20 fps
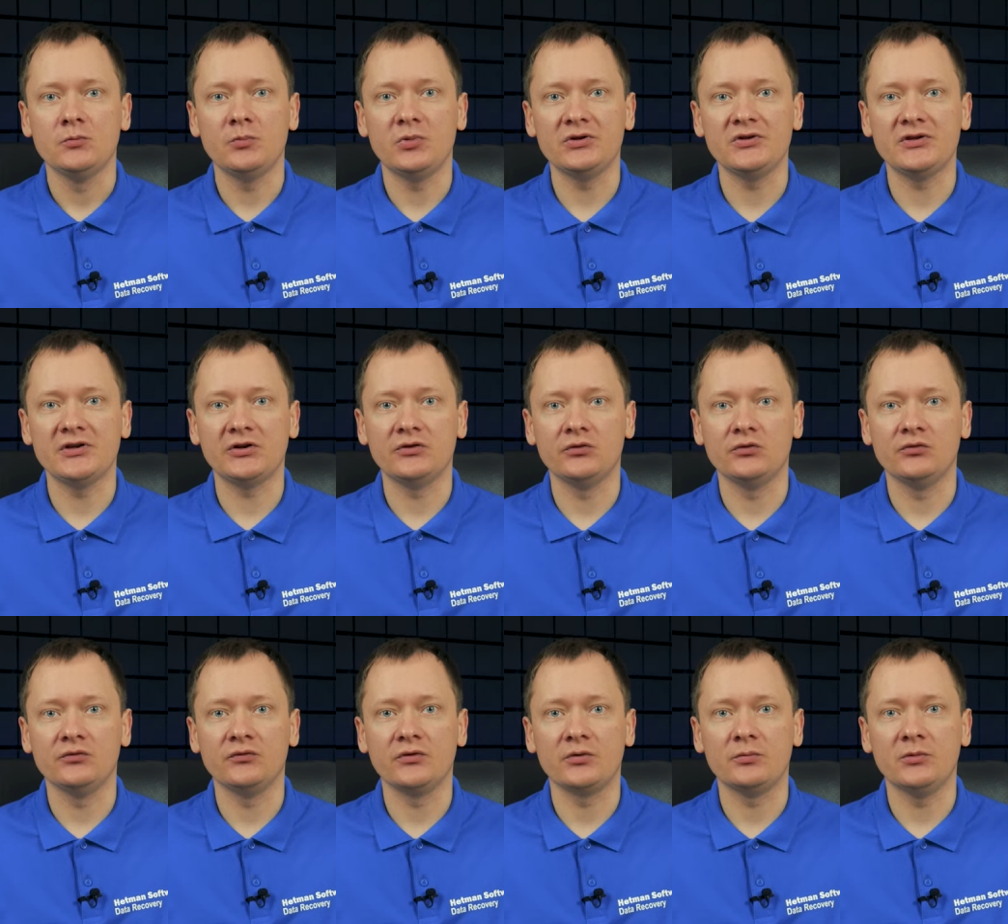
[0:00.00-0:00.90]
потерянную
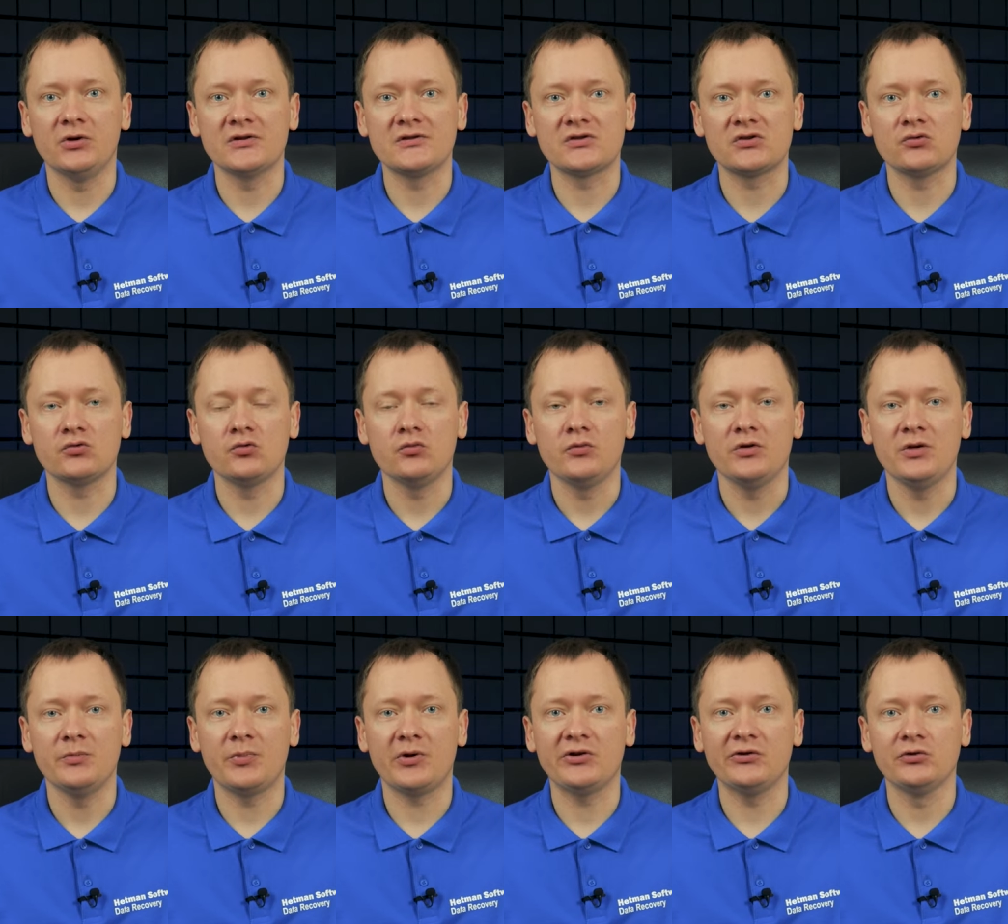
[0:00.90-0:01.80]
информацию и
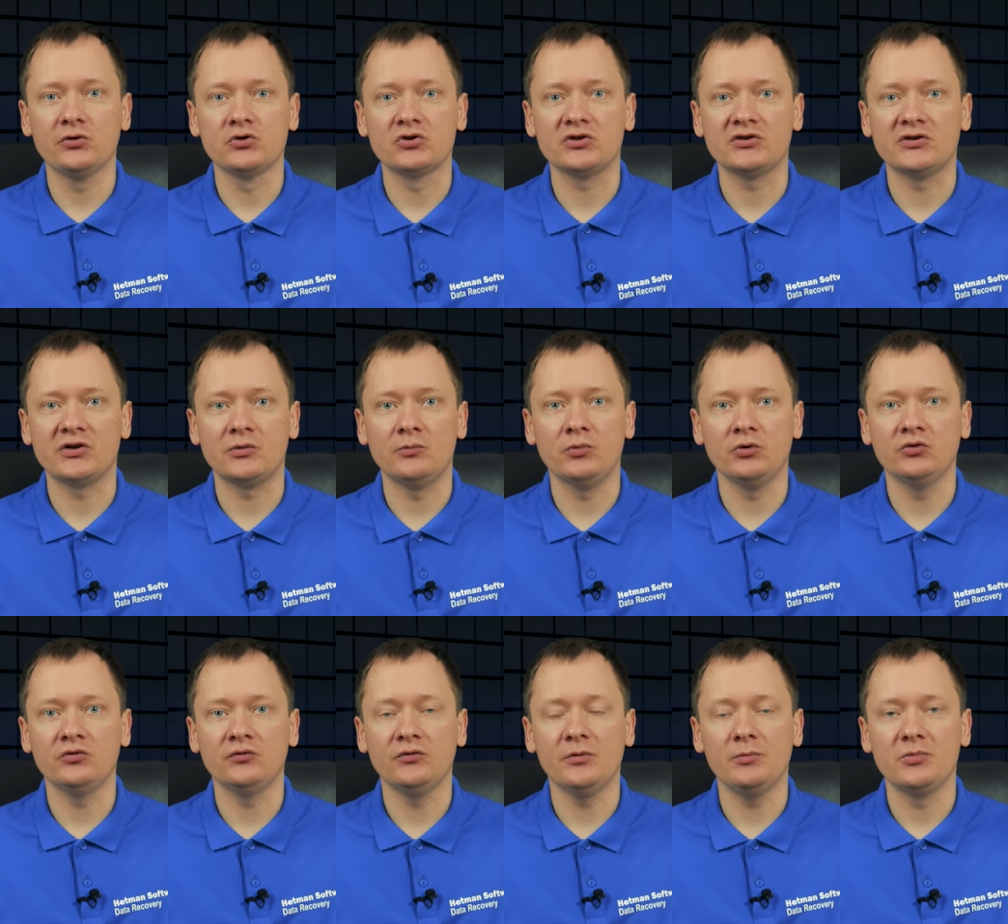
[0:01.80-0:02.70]
продолжить
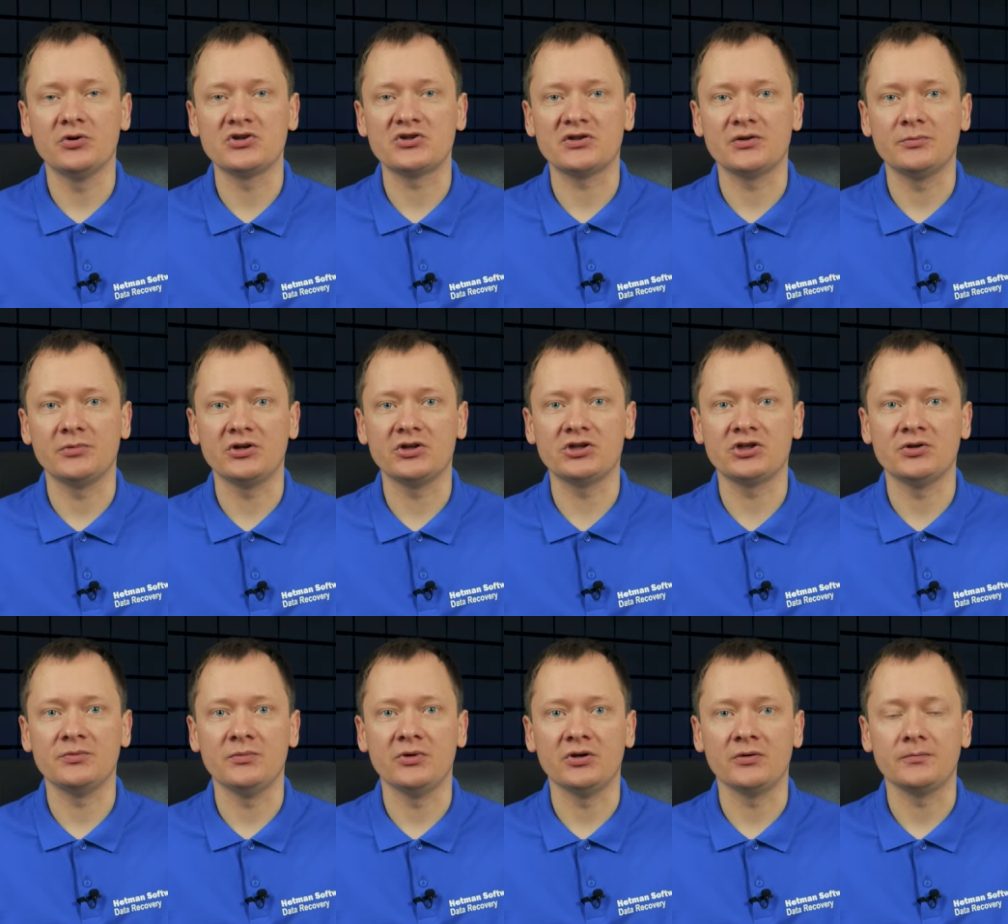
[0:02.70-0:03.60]
работу в обычном
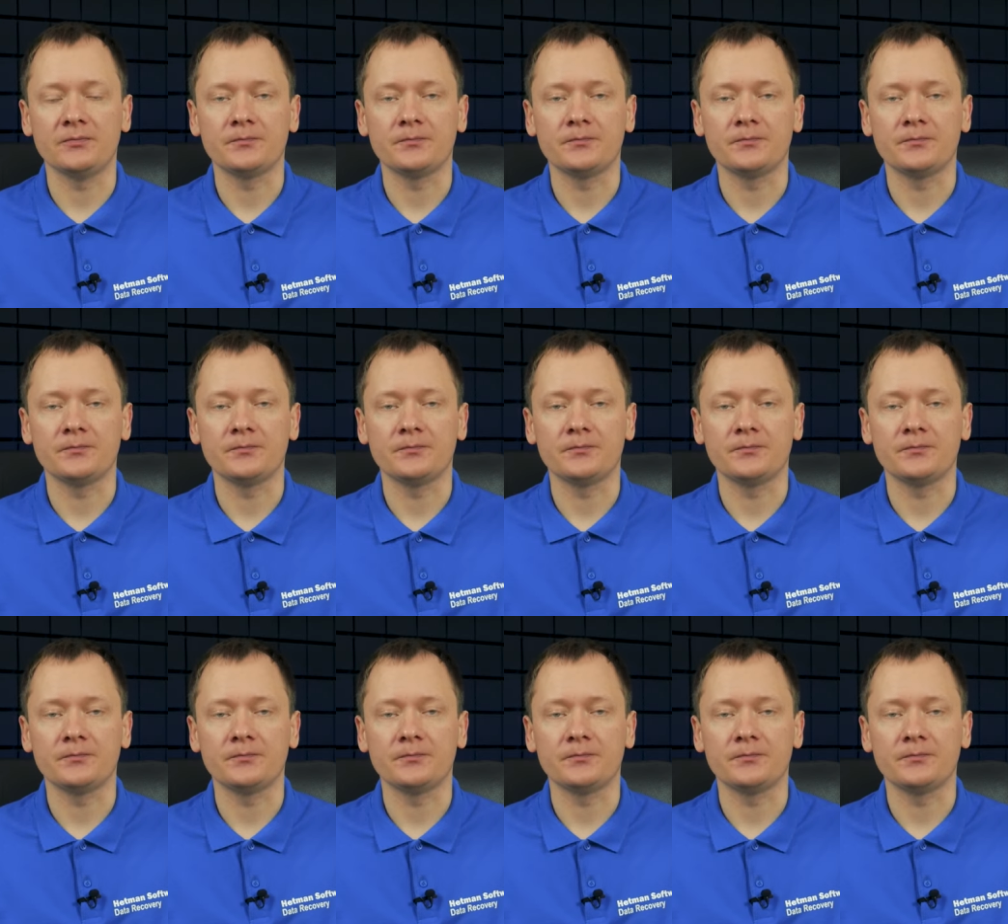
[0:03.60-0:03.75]
режиме.